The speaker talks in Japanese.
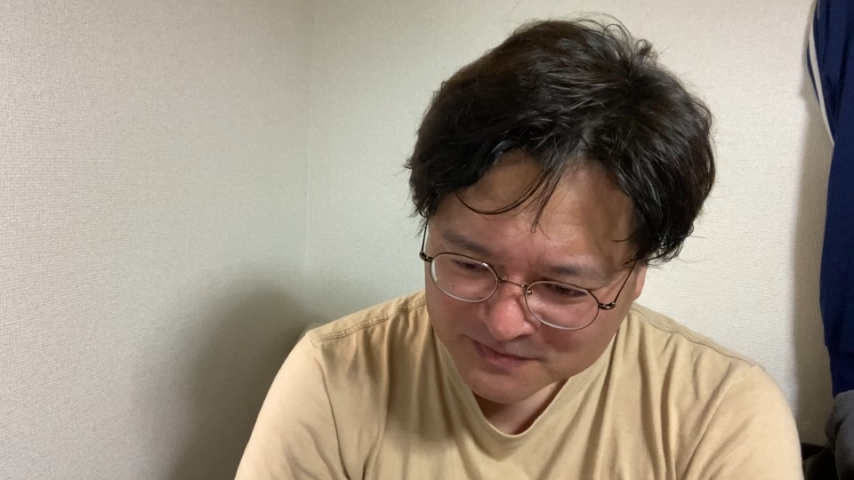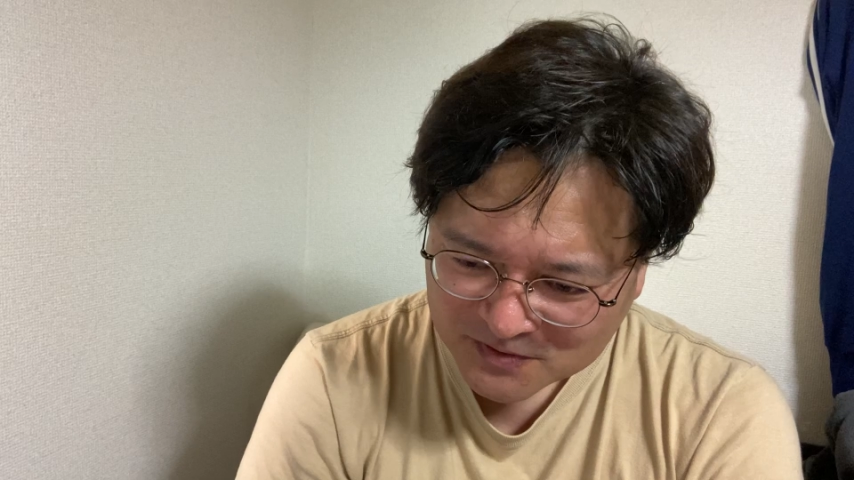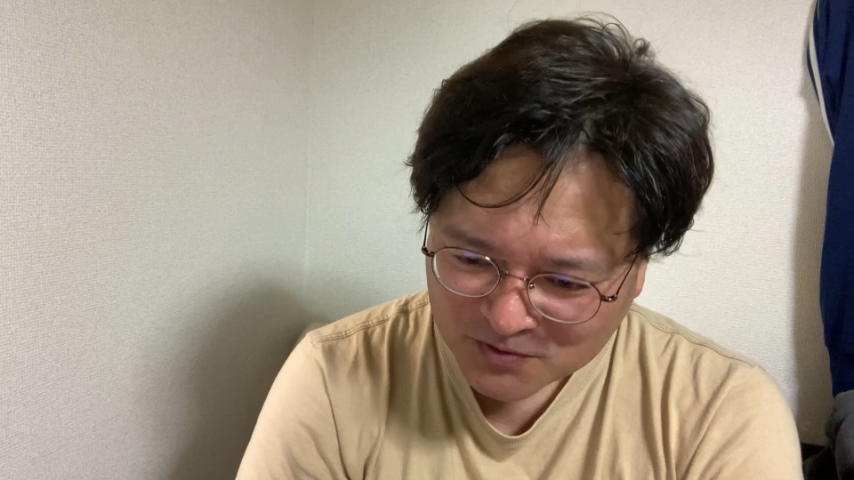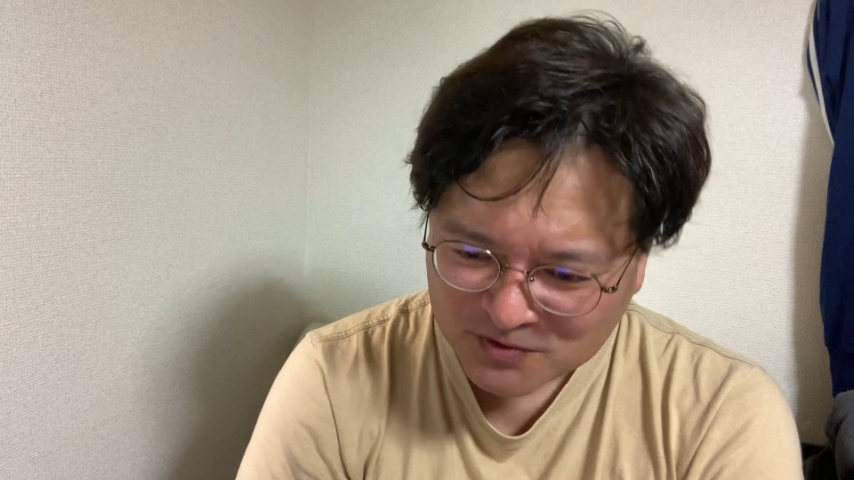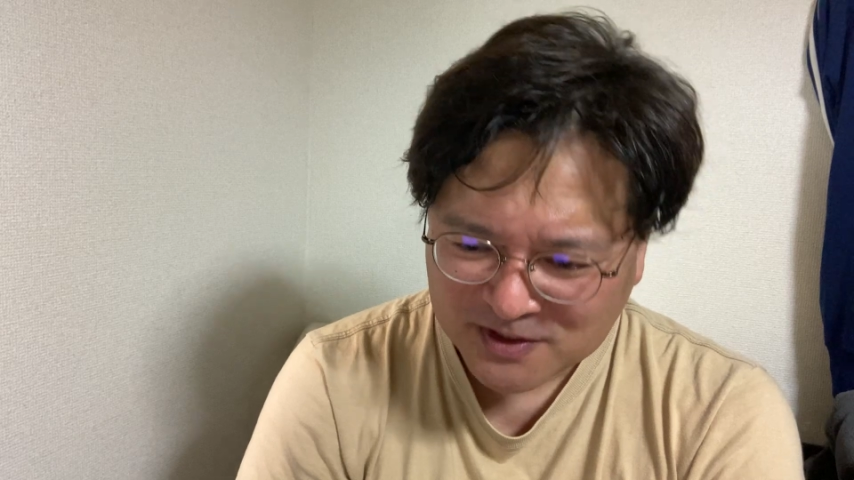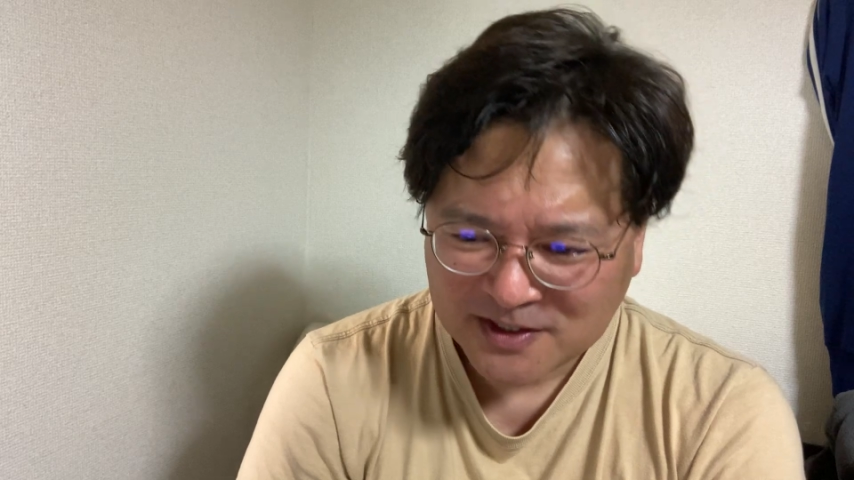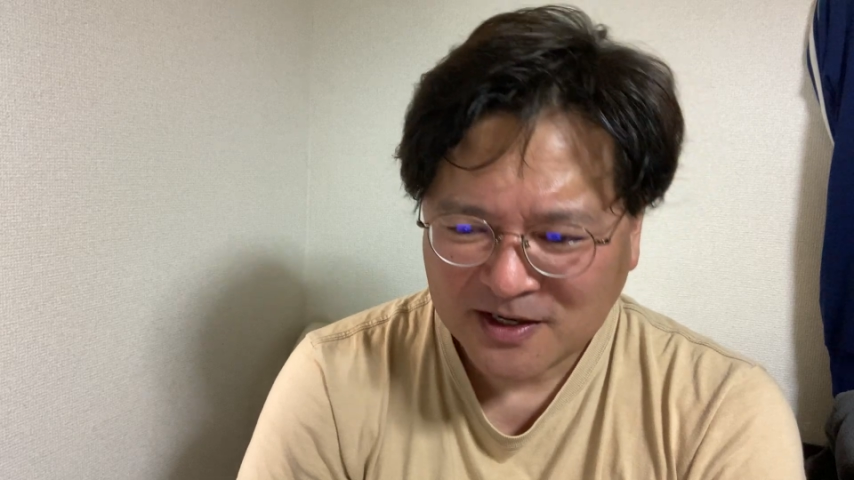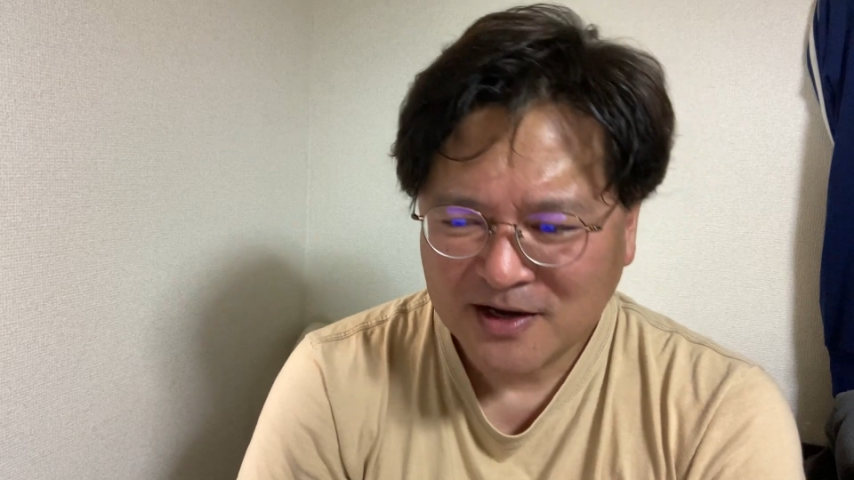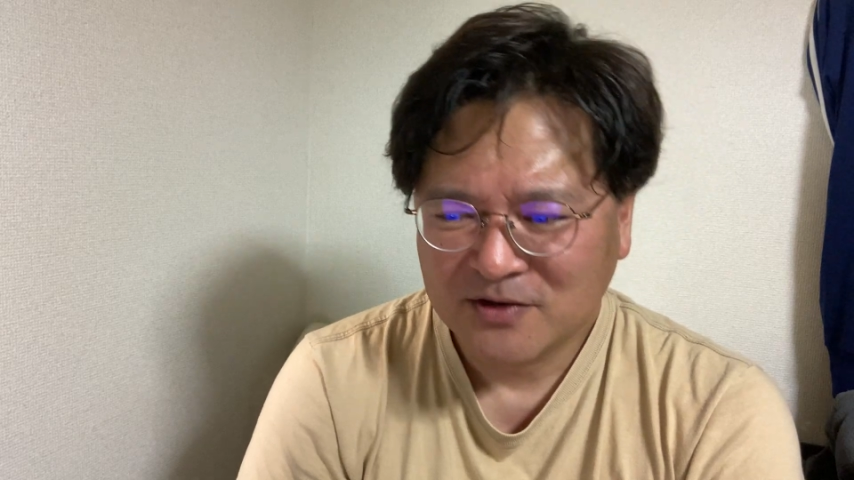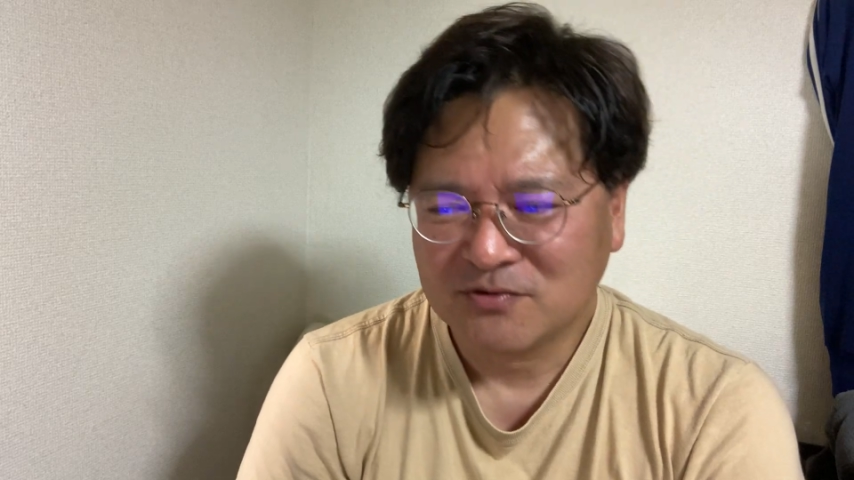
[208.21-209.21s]
とこに
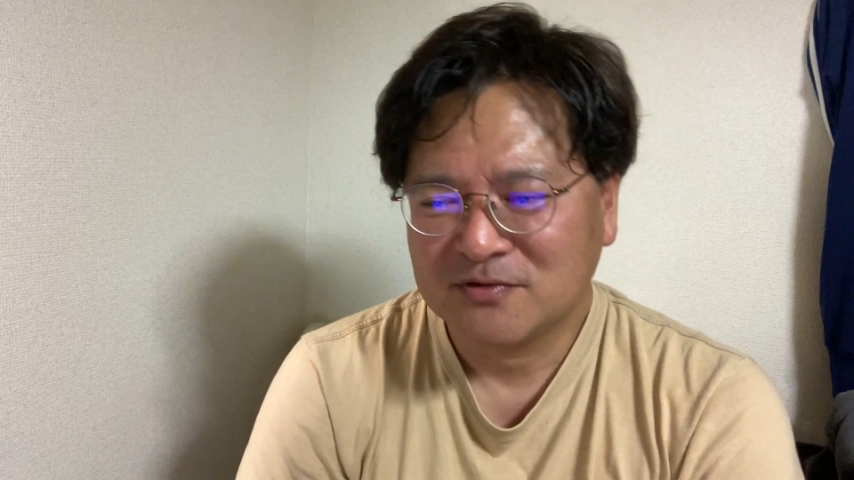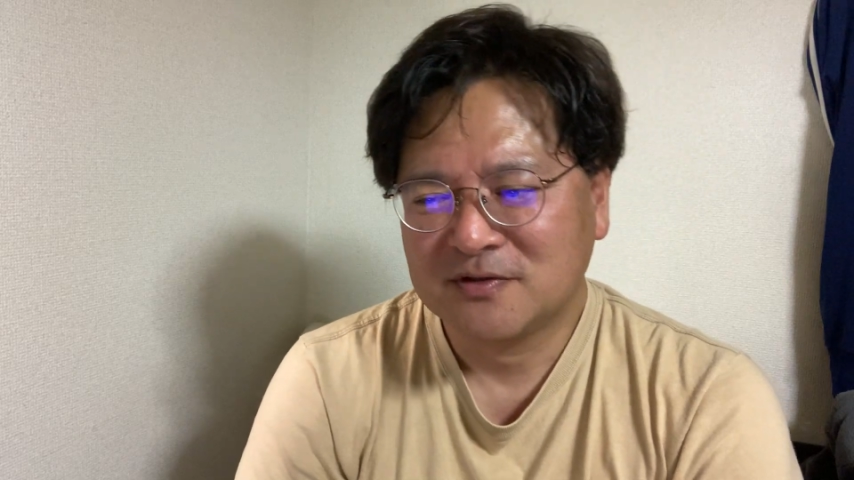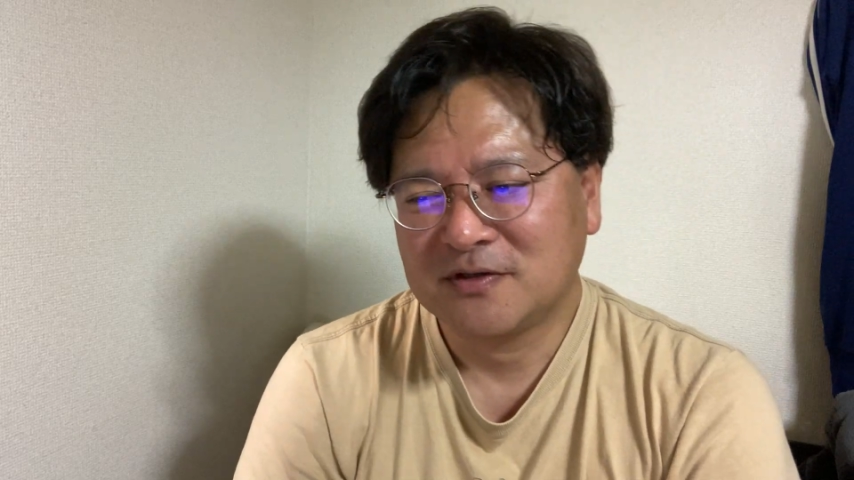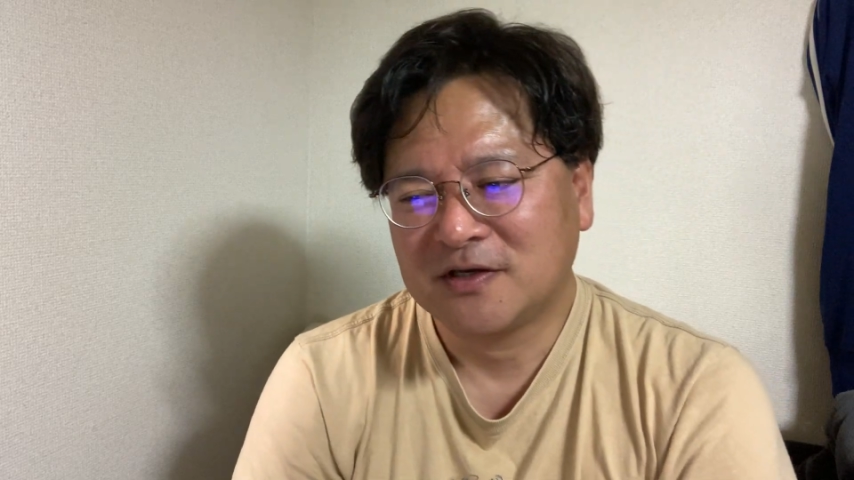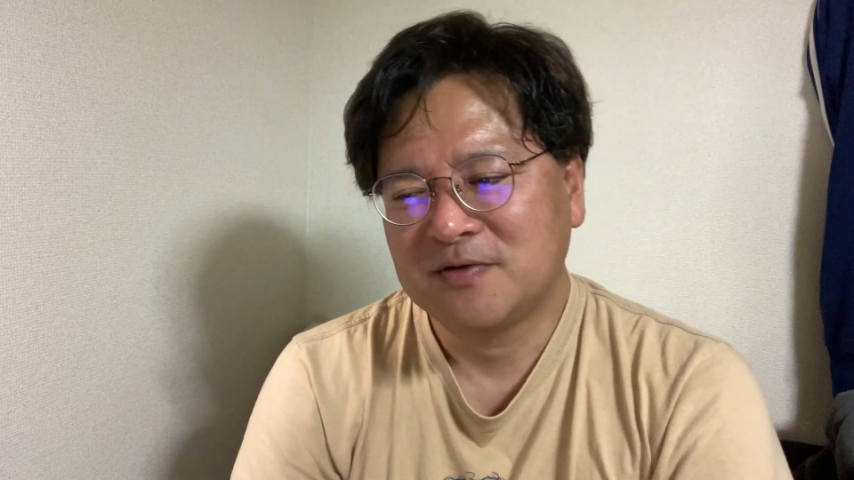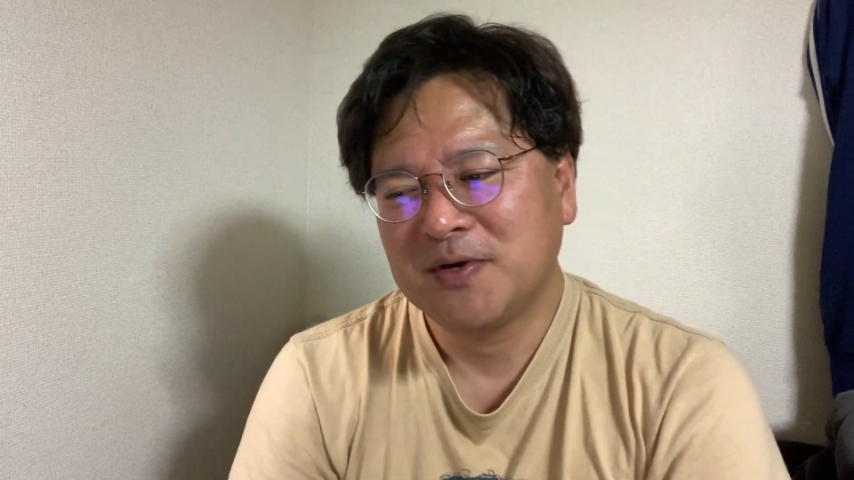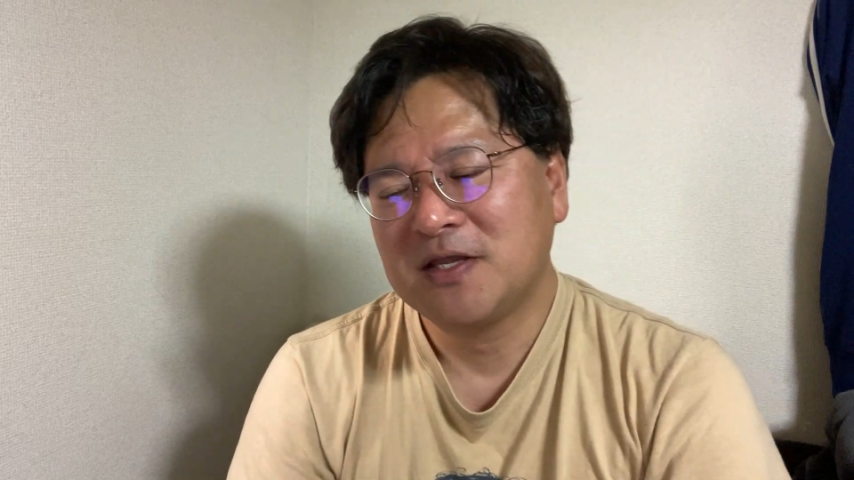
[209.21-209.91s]
入るって決め